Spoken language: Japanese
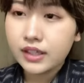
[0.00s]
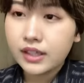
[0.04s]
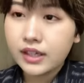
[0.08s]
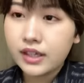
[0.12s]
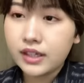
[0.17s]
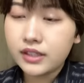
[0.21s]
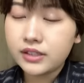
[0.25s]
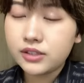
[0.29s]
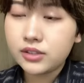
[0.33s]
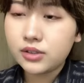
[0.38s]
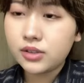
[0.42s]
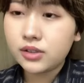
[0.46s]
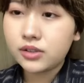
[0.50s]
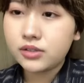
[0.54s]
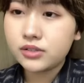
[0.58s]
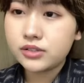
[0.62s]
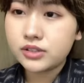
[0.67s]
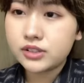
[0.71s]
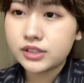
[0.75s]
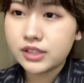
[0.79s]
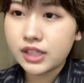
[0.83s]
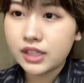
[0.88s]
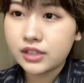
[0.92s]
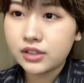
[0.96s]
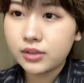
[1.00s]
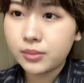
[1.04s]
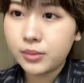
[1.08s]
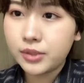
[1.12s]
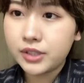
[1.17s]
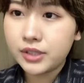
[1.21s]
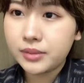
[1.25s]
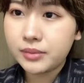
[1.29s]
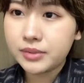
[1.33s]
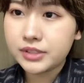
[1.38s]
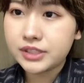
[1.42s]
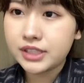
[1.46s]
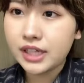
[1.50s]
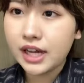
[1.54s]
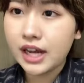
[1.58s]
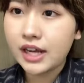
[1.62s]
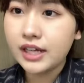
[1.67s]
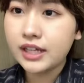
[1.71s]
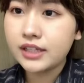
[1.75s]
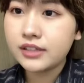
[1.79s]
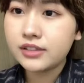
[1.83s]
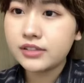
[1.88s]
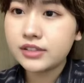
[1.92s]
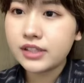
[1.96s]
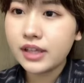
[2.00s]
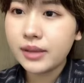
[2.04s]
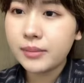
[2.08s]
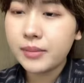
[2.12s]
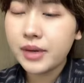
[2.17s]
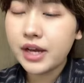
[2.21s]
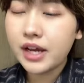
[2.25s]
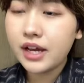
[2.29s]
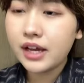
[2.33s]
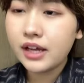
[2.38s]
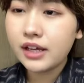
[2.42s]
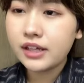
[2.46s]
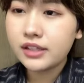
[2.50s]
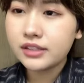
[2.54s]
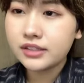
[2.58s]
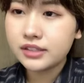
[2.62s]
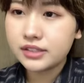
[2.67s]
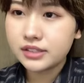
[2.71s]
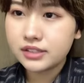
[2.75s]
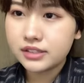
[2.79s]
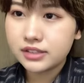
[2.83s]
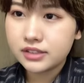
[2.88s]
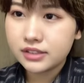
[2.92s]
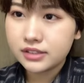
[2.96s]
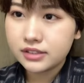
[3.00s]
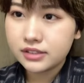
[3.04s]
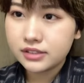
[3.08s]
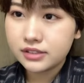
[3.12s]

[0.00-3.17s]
エイトコンふつかとも行きました。ありがとうございます。